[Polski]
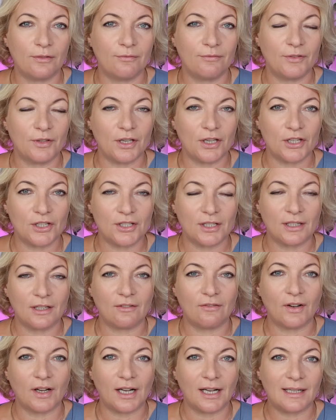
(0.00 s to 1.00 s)
wyjeżdża na
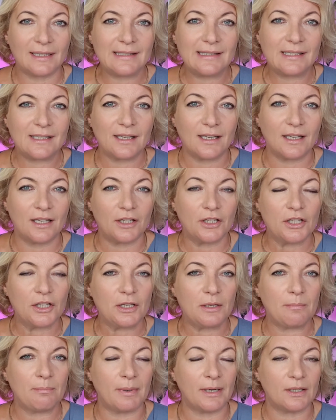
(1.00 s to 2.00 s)
wakacje
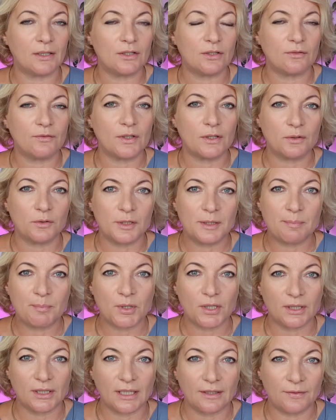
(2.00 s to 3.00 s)
i bardzo wielu
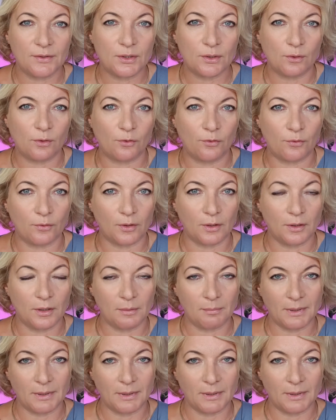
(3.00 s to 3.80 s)
sprzedawców e,